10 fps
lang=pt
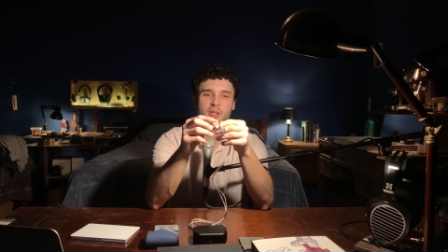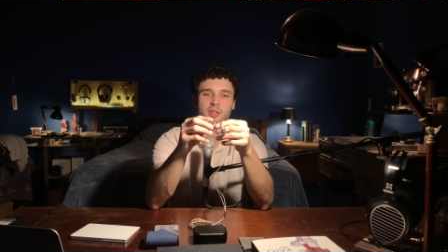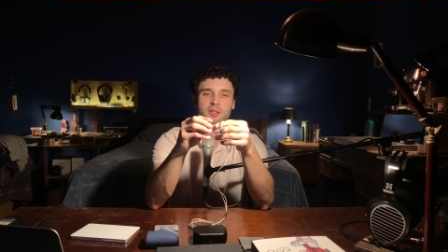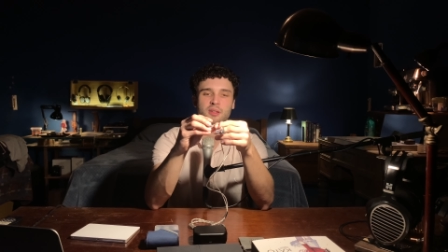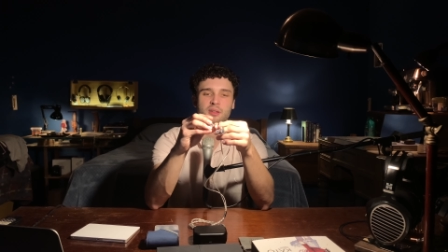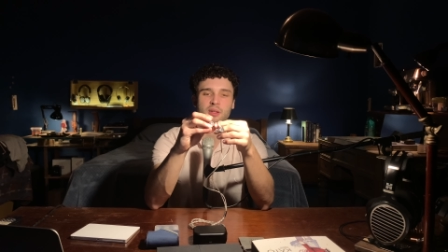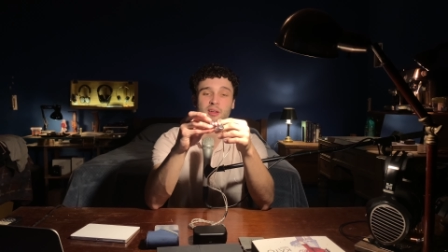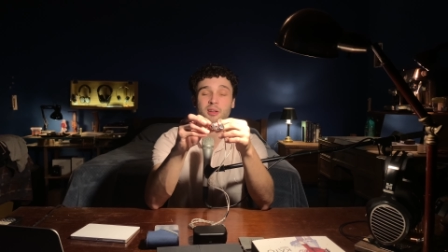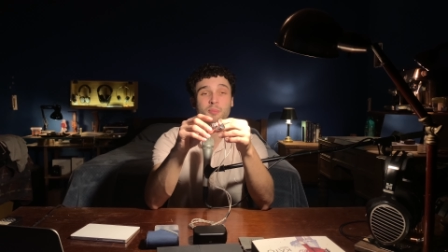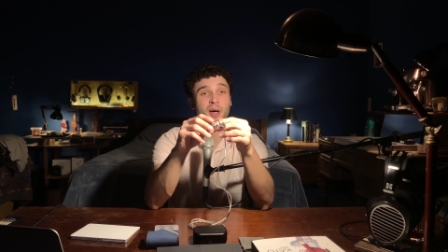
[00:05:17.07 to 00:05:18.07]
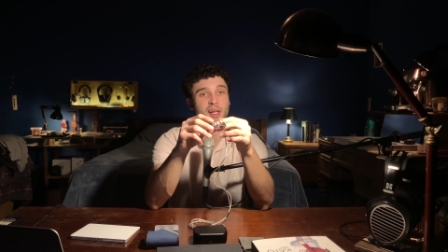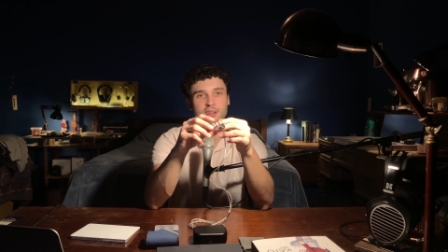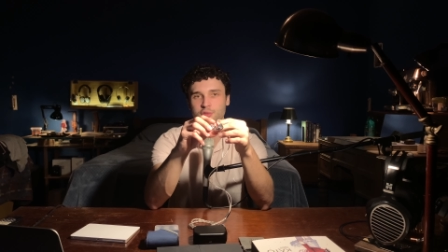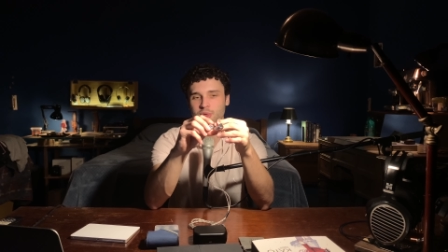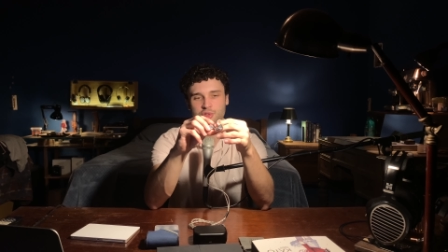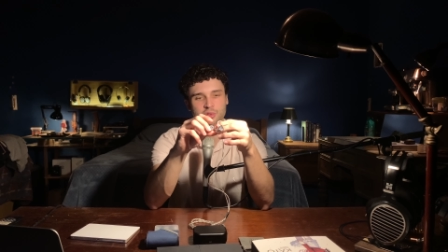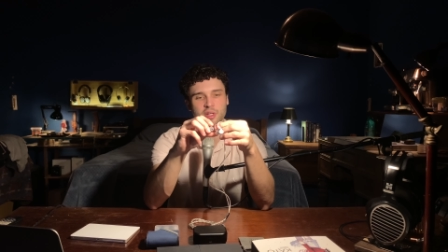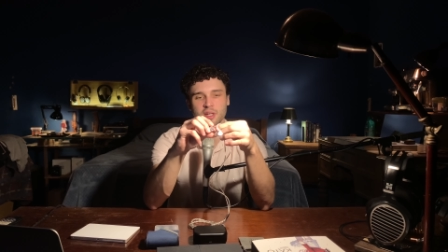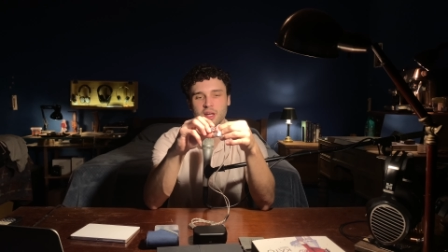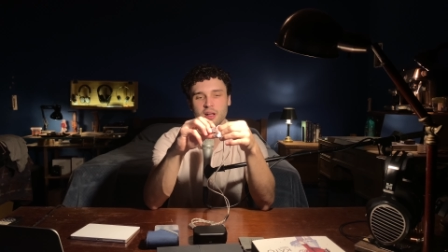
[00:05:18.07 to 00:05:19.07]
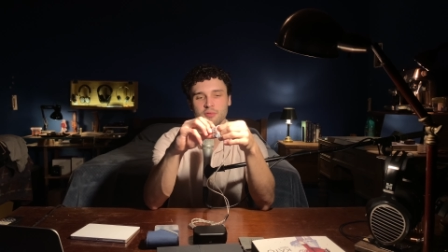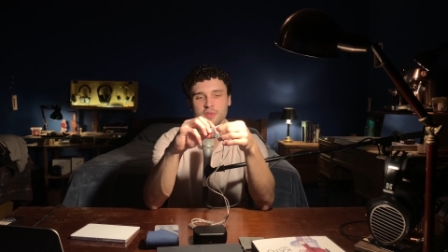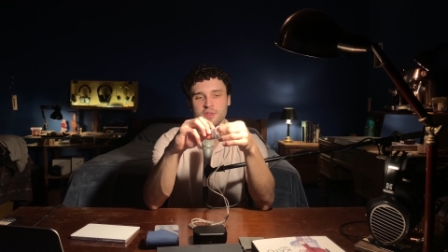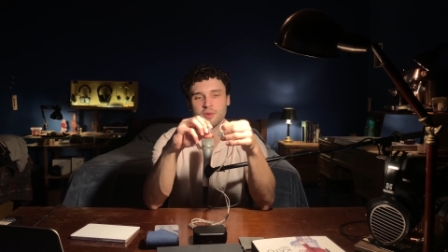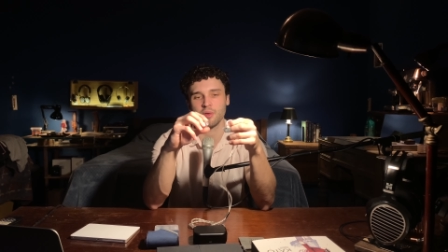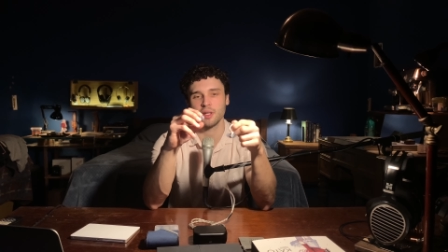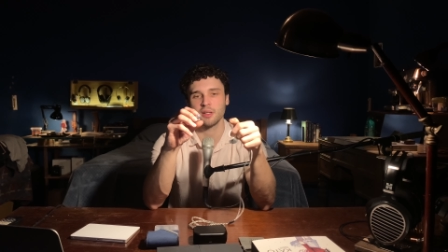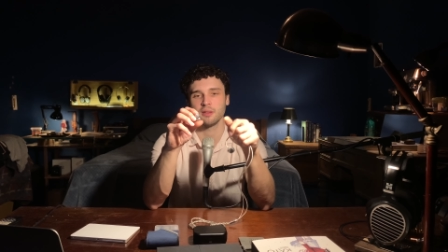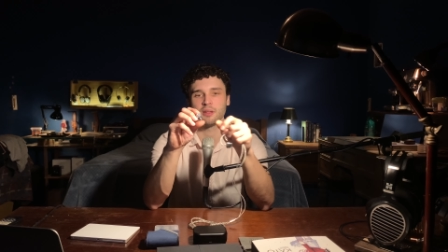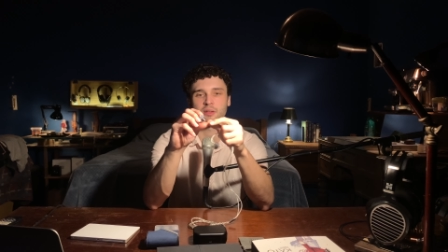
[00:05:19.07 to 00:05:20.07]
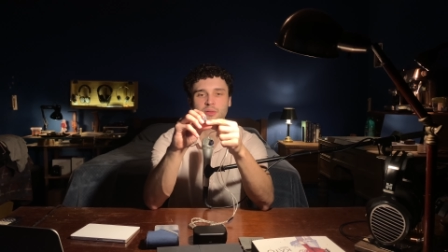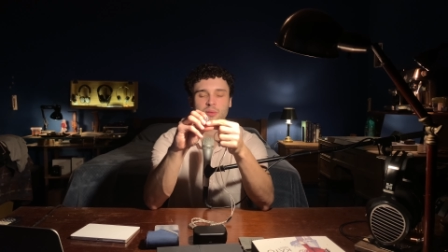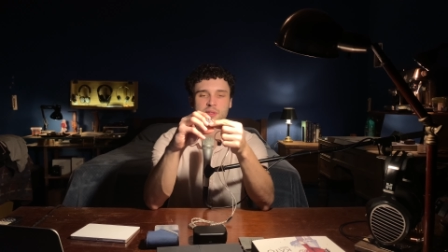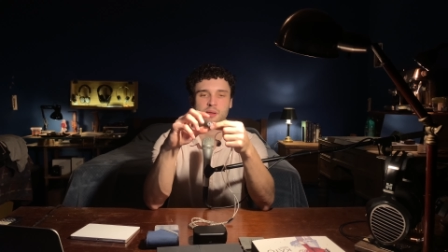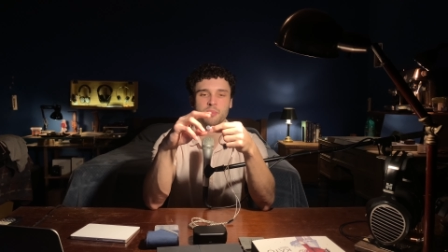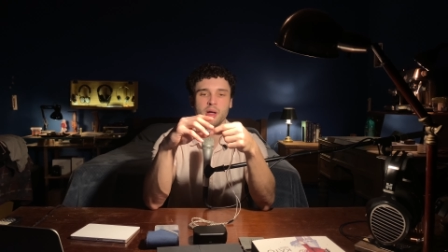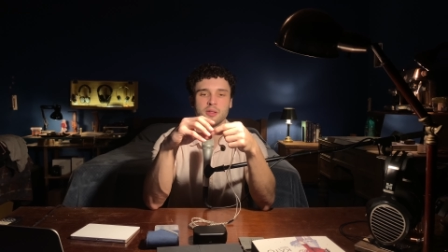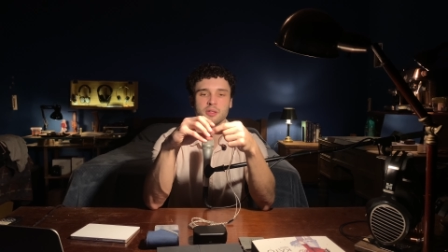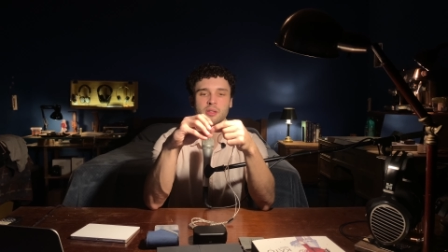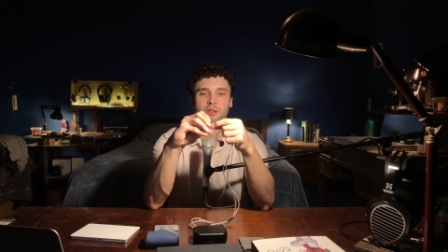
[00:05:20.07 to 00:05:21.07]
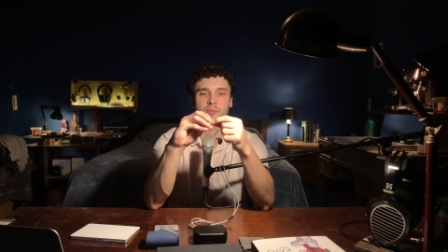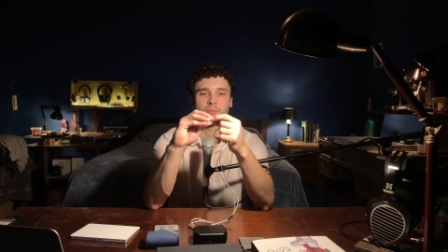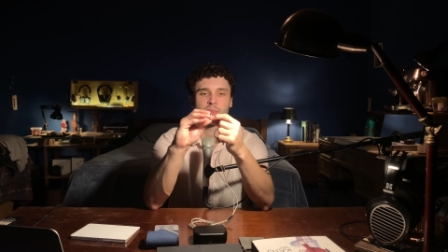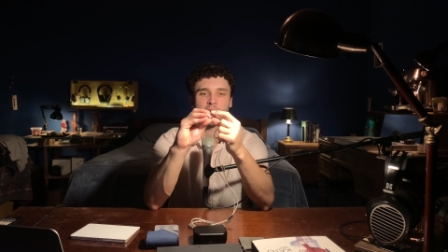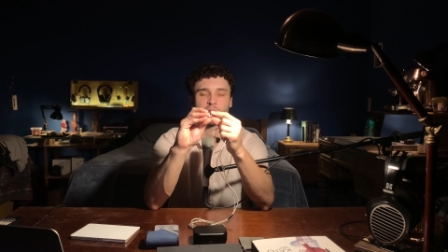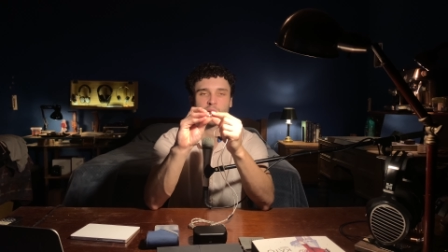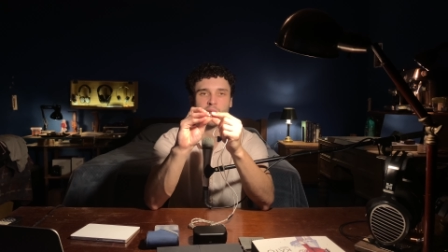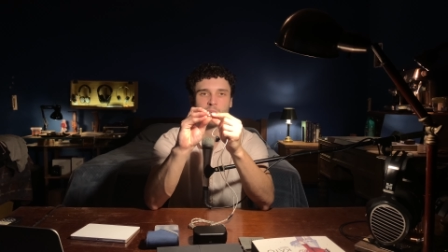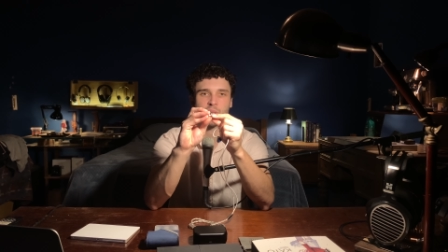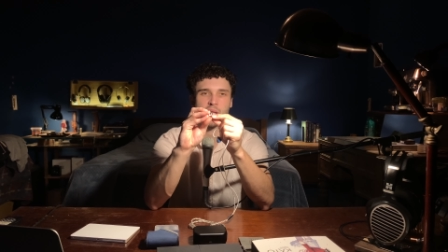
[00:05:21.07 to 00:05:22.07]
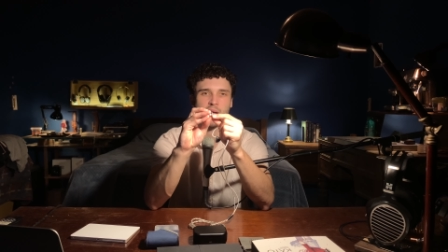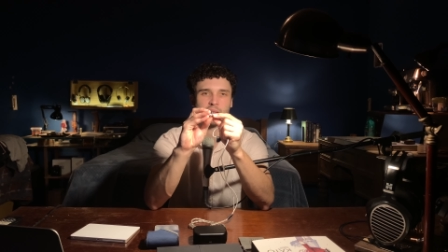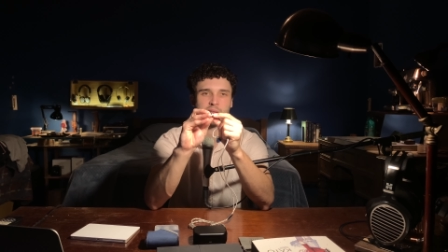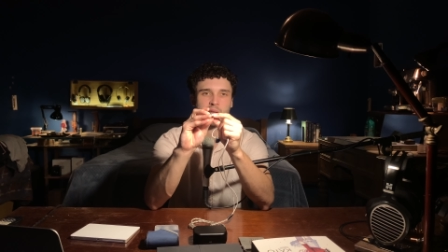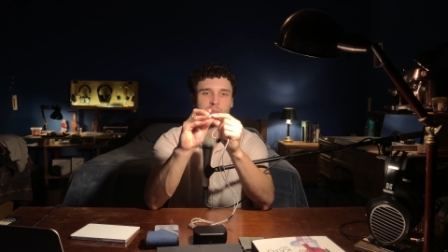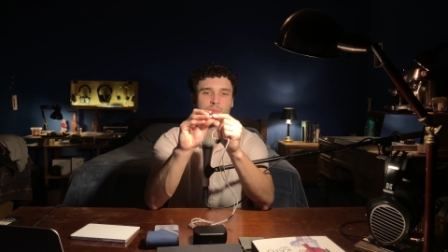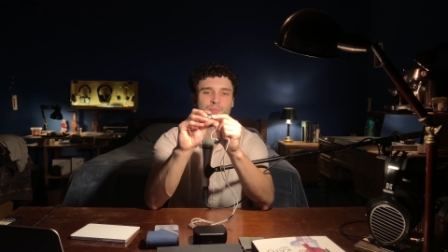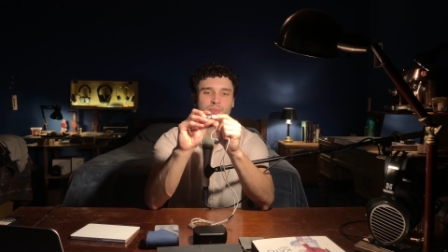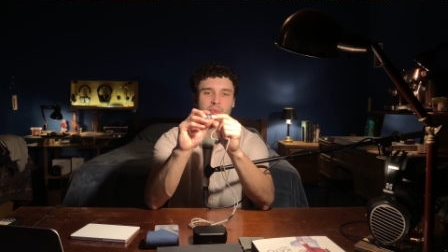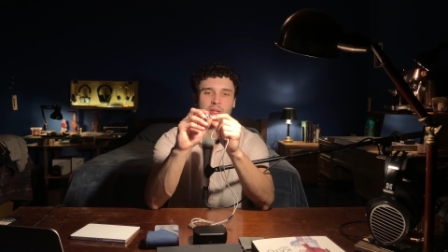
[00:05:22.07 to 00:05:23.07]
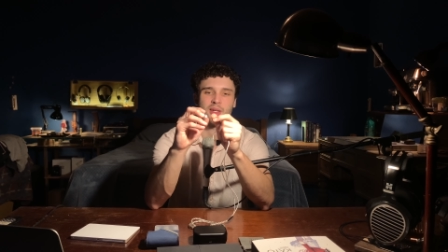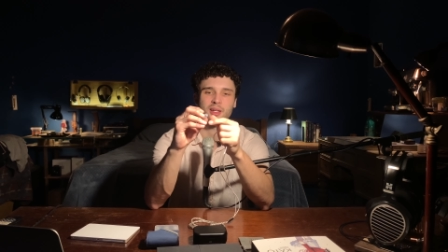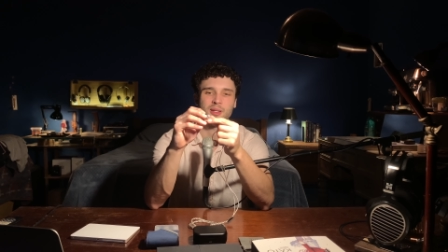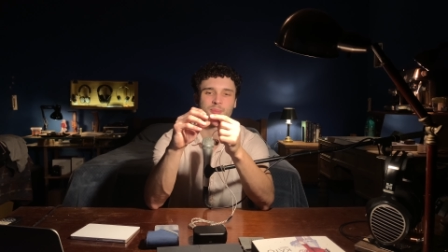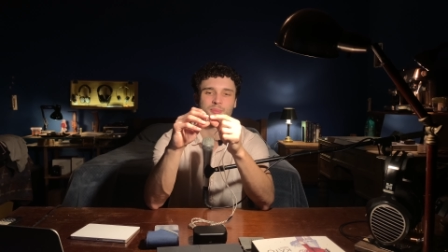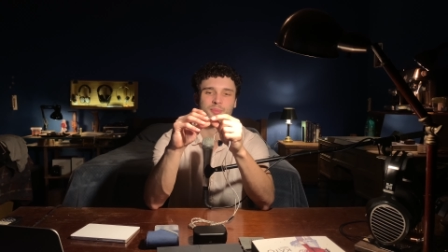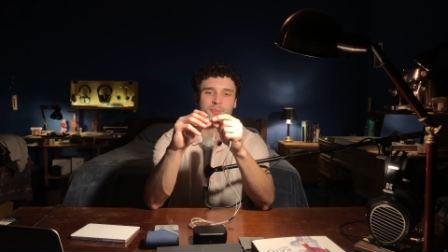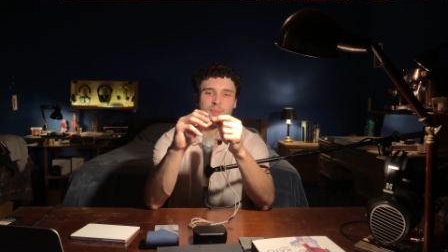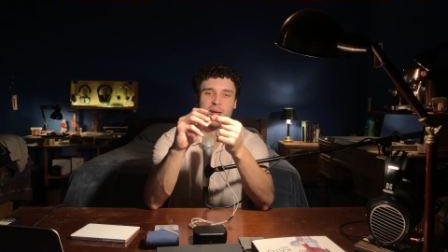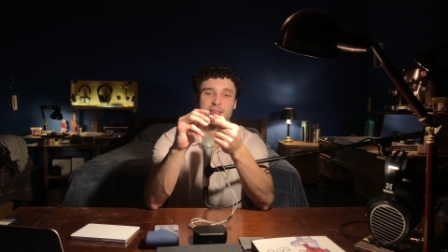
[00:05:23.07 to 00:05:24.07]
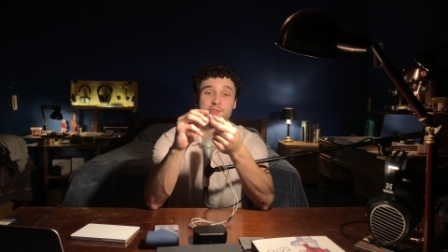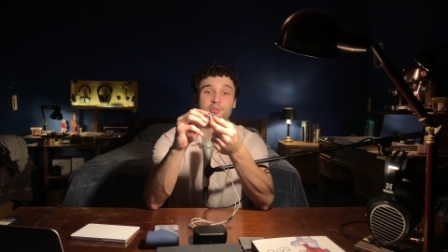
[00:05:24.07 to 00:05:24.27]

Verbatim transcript: e ele parece uma joia, cara. Você olha aqui dentro, essa parte aqui é toda lapidada, sabe? Ele parece que